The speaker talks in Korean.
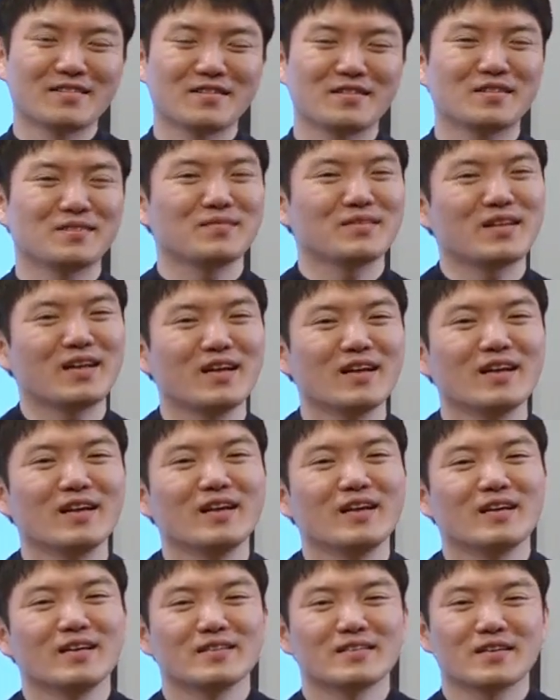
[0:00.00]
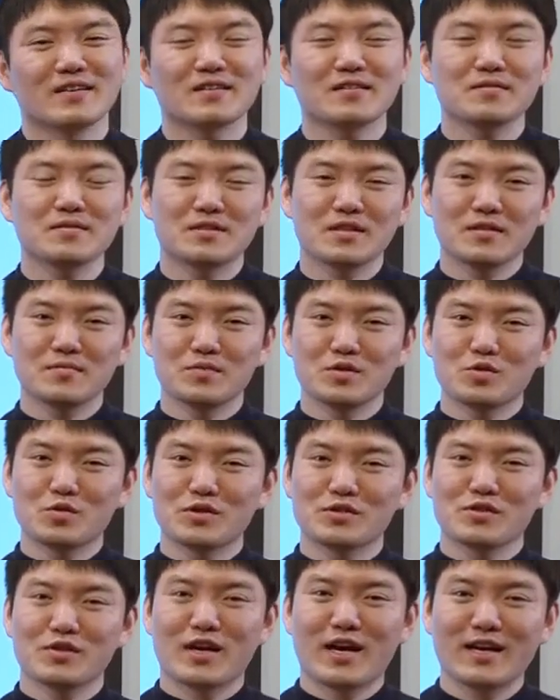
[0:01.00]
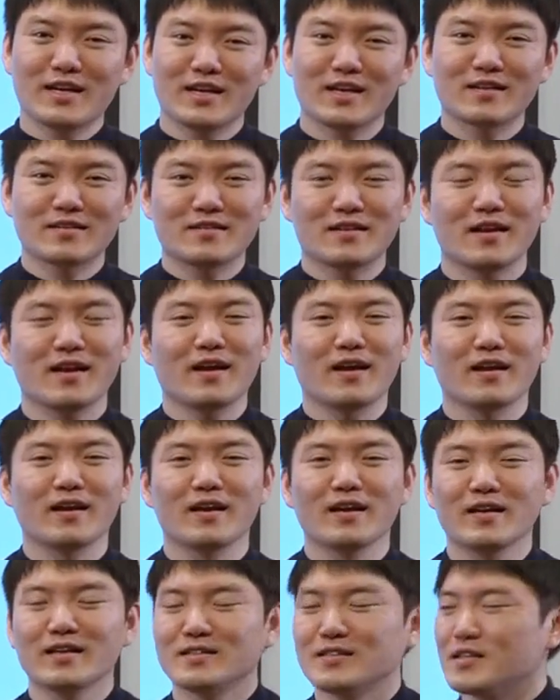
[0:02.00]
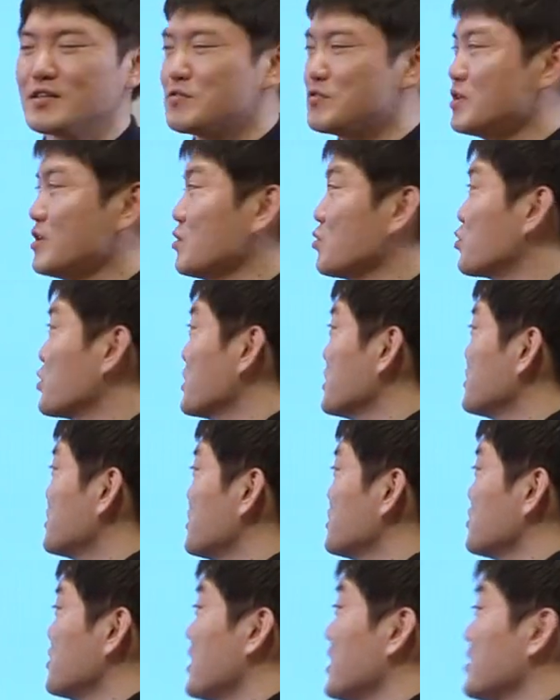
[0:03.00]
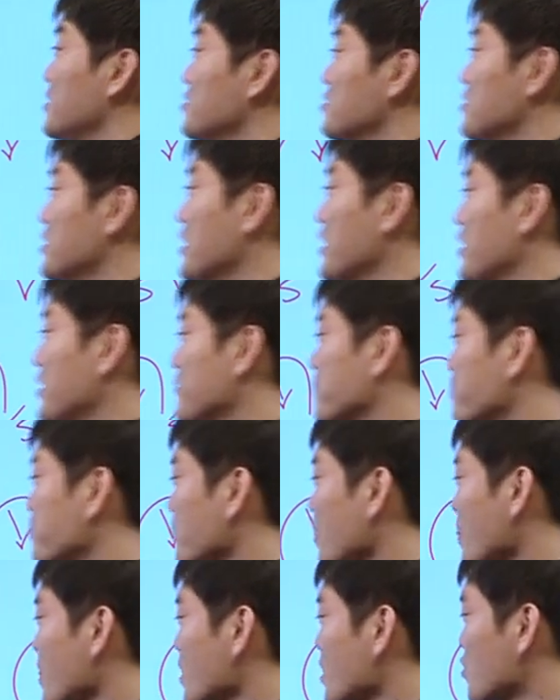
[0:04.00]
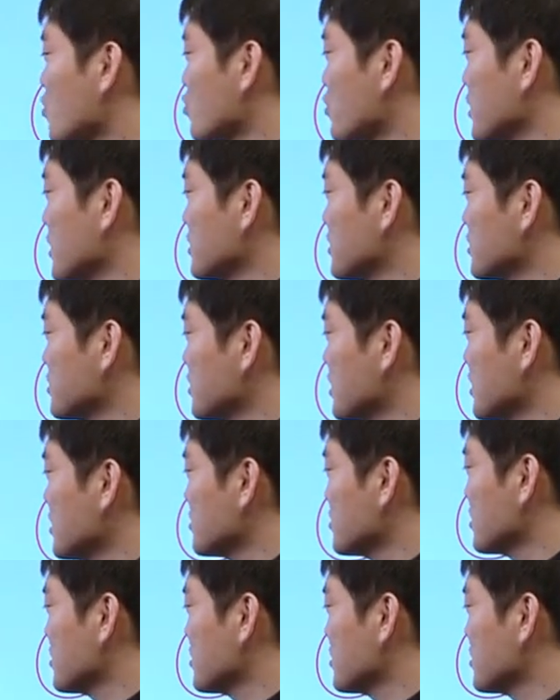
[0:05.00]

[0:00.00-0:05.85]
그렇습니다. 자, 여러분 제가 미국에서 강의할 때 제가 우리 오리엔테이션 하기 전에 오리엔테이션 하기